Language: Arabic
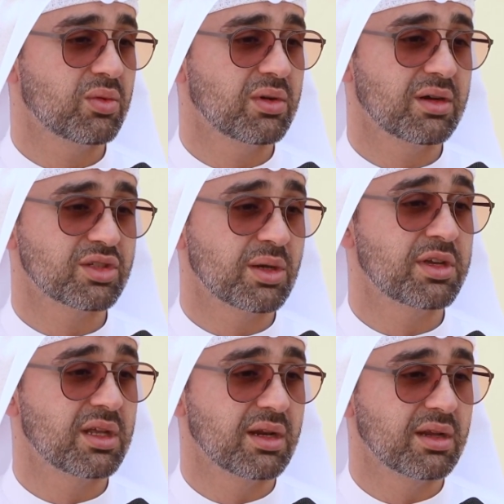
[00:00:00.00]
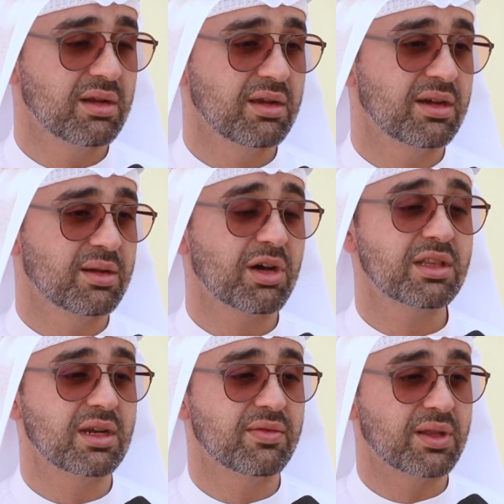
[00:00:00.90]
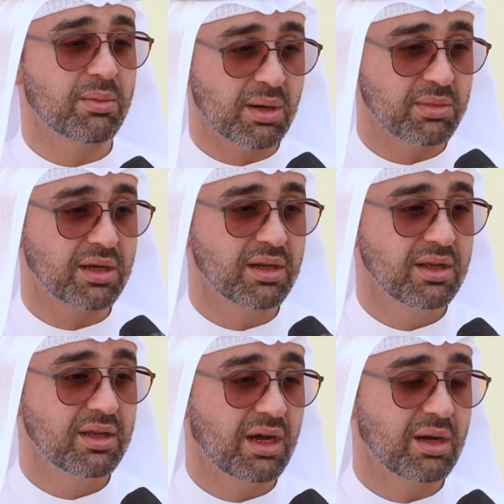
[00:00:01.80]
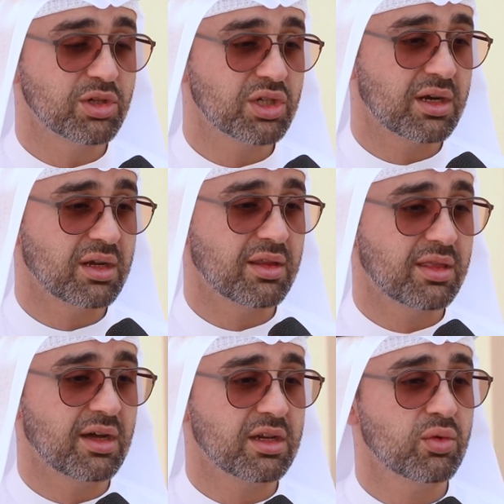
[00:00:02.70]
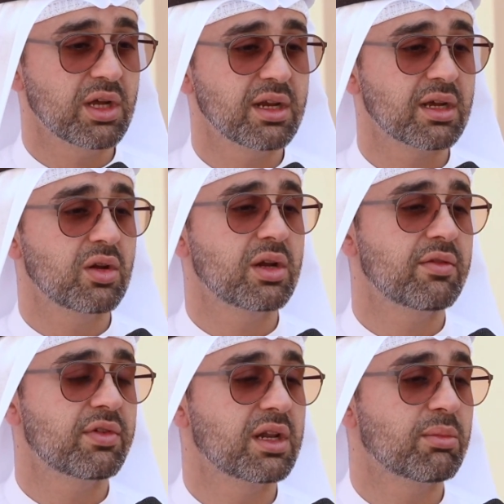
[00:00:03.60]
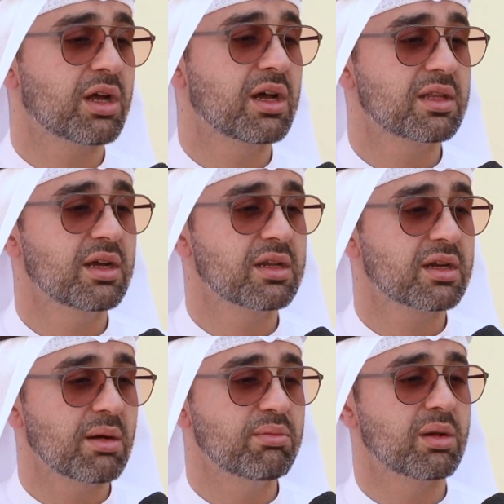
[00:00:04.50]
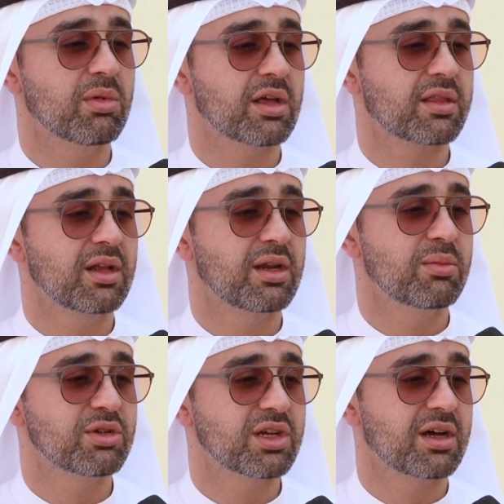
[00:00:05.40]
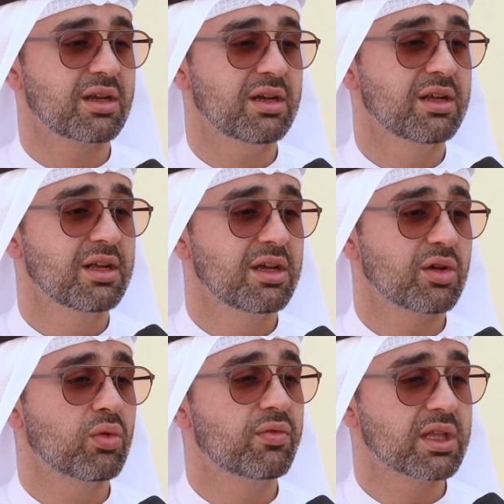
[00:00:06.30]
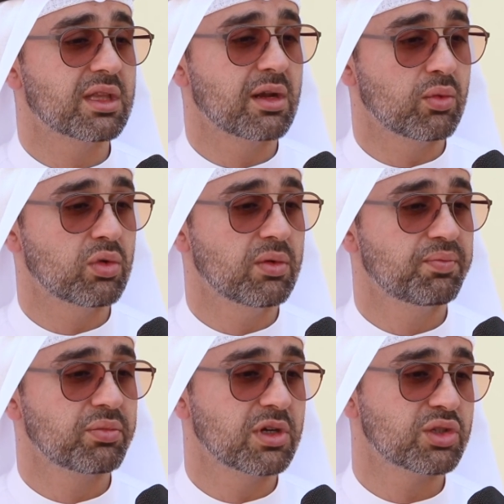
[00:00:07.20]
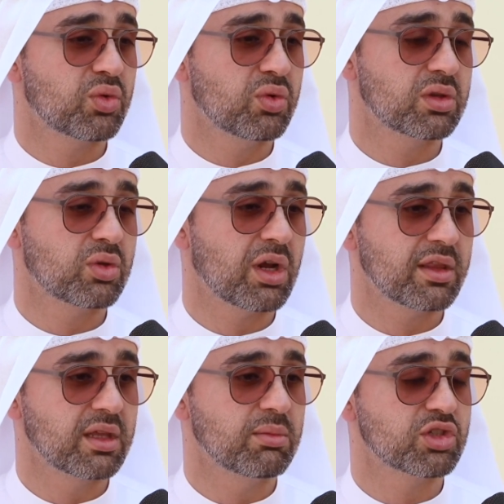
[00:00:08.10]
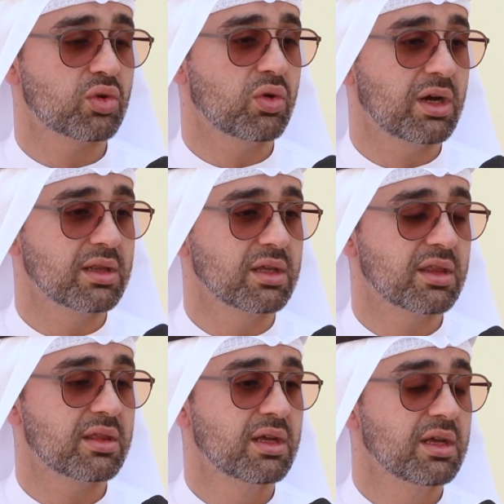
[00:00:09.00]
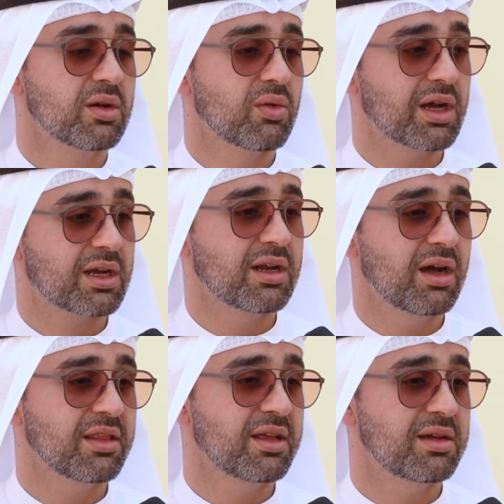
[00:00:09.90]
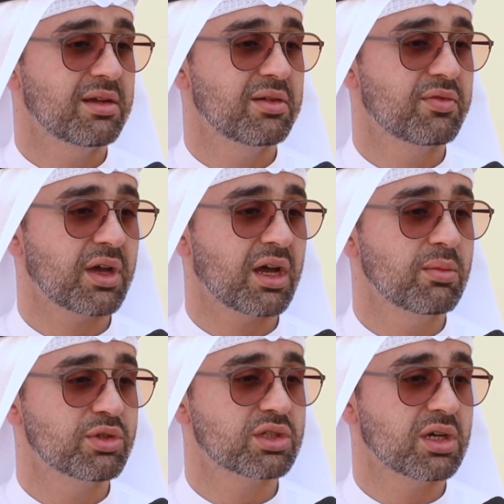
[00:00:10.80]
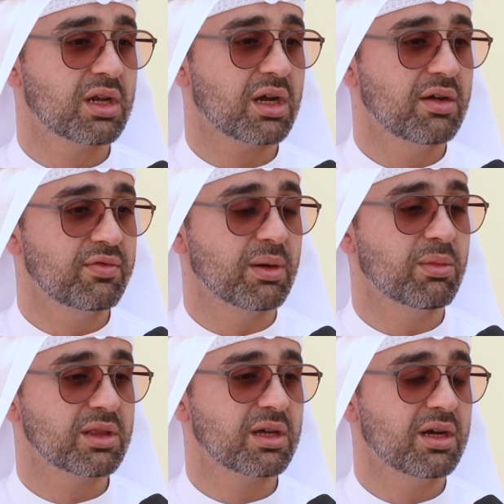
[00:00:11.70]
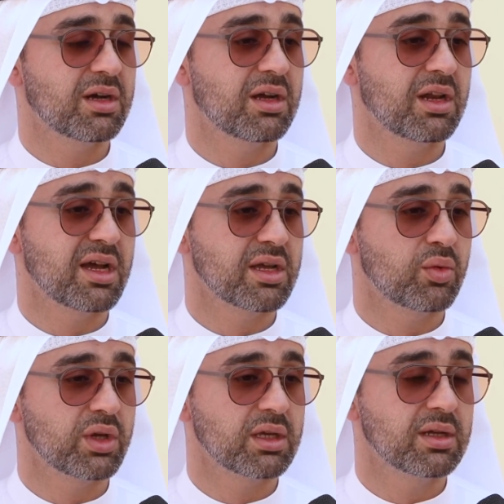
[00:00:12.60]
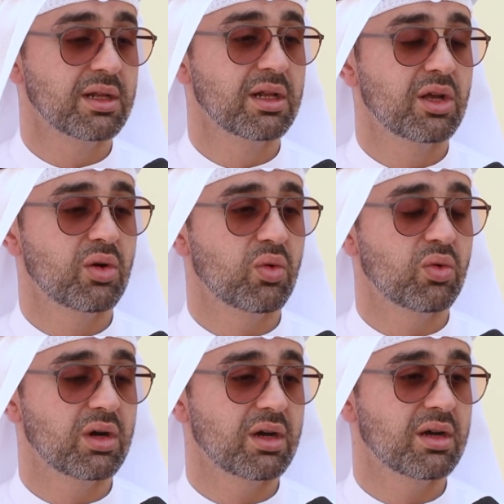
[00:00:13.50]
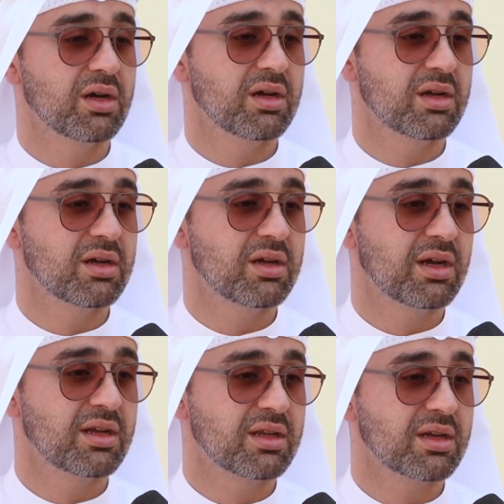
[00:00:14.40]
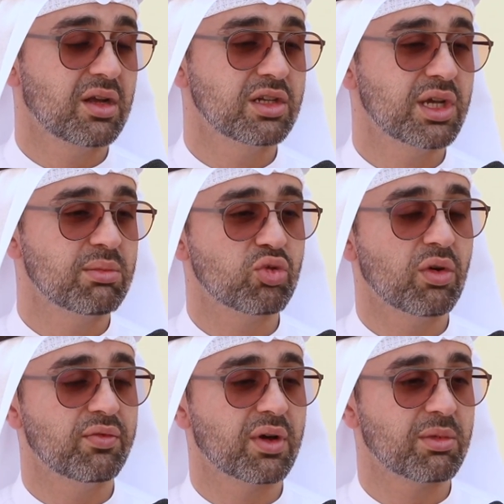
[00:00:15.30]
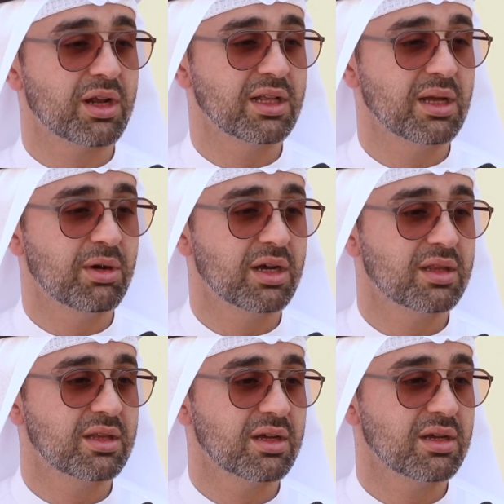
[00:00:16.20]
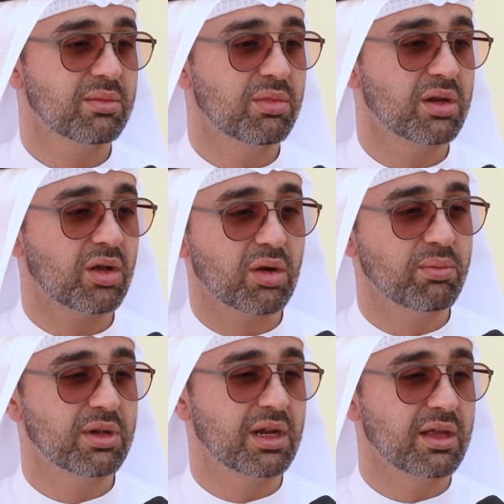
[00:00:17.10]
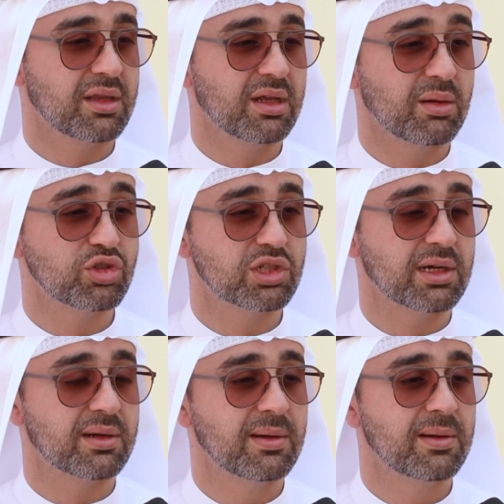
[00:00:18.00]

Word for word: وجميل يعني مختلف تماما عن المشاريع الثانيه ونحن كلنا في الامارات يعني نكمل بعض كل المشاريع يكون في تنوع مشروع تراثي مشروع حديث ولكن هذا في قلب الشارقه في المنطقه الحيويه ويعني كل شيء متوفر من خدمات آه، بالقرب من هذه المنشاه.